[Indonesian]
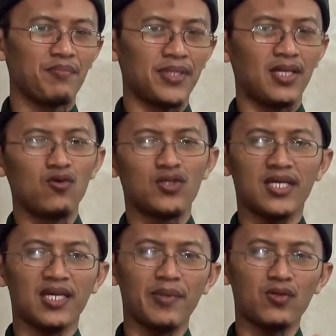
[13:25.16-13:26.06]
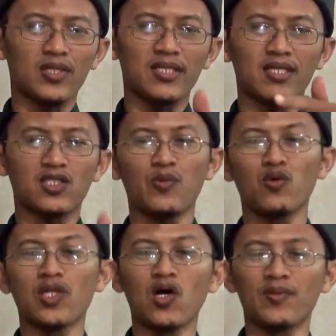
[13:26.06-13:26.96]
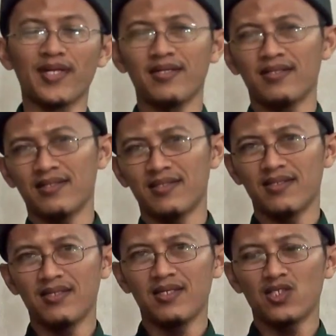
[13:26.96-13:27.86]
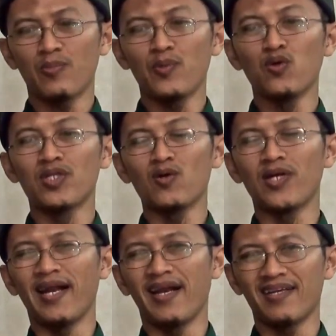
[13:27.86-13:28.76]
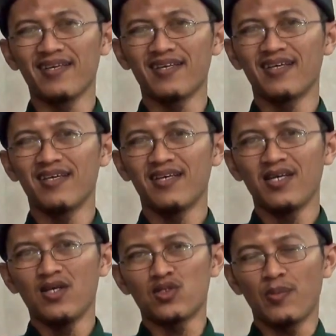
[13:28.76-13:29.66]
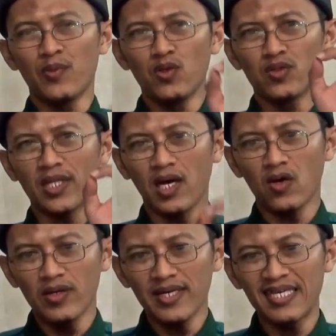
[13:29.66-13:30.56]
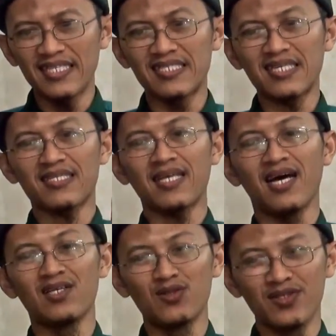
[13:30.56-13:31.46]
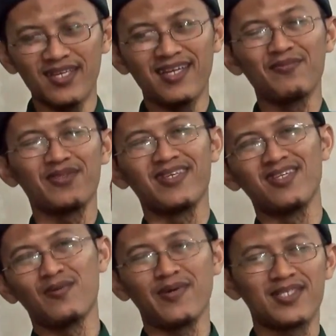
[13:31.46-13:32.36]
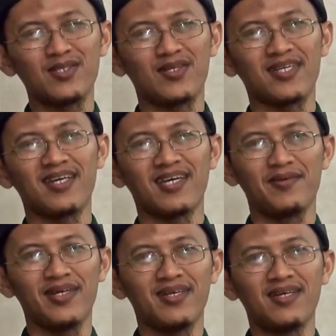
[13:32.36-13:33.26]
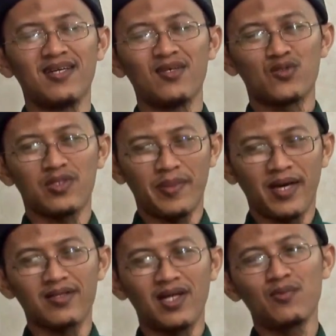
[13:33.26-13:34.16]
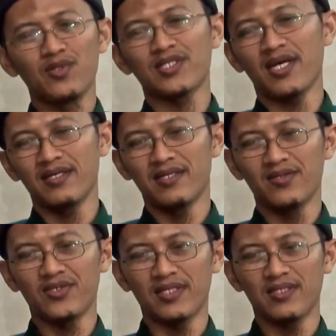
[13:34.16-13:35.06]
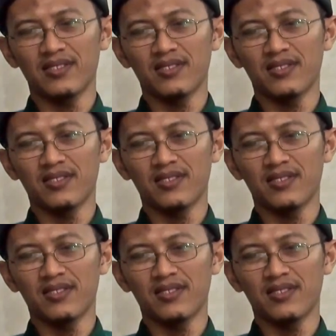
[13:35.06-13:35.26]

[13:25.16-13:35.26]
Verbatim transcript: Padahal usianya baru sekitar 10 tahun, lah, 10 tahunan. Ya. 10 tahun ngincer tahajudnya Nabi. Itu pasti orang yang apa? Semangat ilmunya sangat dahsyat.